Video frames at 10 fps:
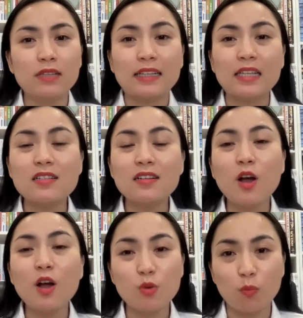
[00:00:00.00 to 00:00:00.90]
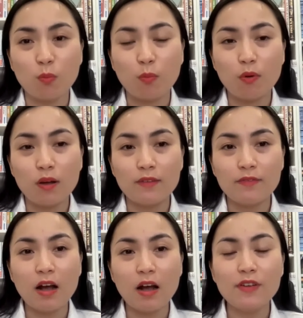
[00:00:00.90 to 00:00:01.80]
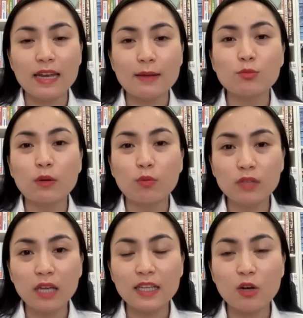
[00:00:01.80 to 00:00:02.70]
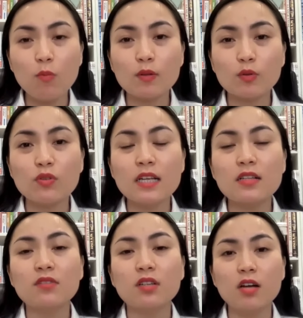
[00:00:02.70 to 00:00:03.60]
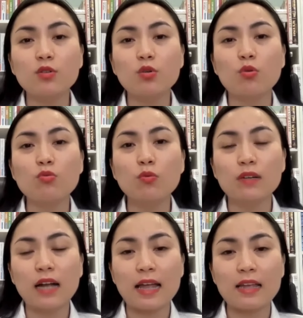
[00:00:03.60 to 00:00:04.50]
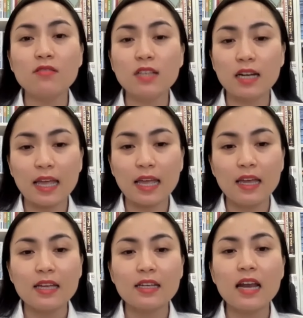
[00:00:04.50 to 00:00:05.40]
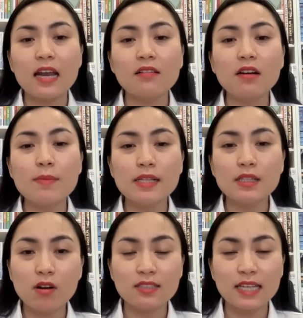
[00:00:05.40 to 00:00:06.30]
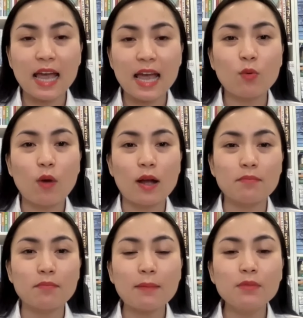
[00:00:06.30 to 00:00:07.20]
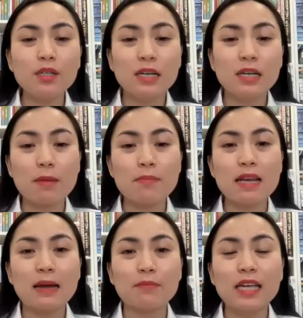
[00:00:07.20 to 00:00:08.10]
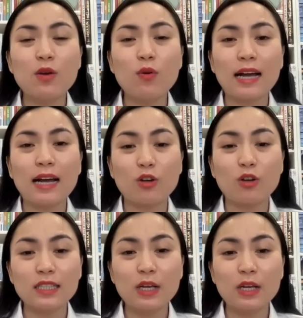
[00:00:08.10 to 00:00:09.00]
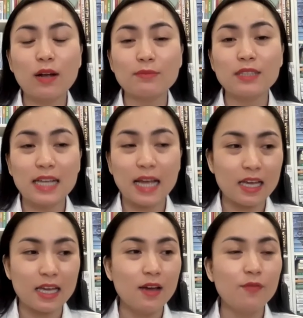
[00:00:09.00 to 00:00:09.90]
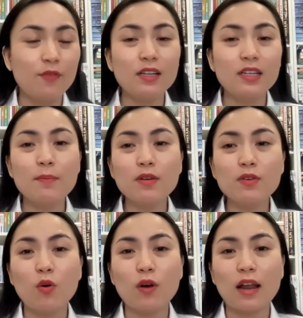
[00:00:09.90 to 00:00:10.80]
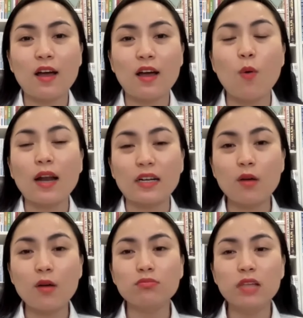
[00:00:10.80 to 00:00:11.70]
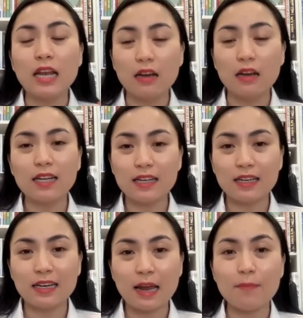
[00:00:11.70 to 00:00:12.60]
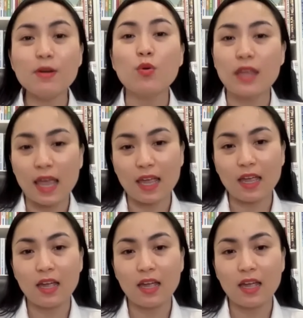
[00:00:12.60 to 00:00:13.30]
cả thế giới họ dùng và ở Việt Nam chúng ta cũng thế thì lúc mà tôi xây dựng thực đơn tôi cũng dùng cái hướng dẫn này nghĩa là người bình thường sẽ ăn khoảng 30 đến 35 kilocalo trên kg trên ngày với cái mức độ là hoạt động thể lực ấy là mức độ nhẹ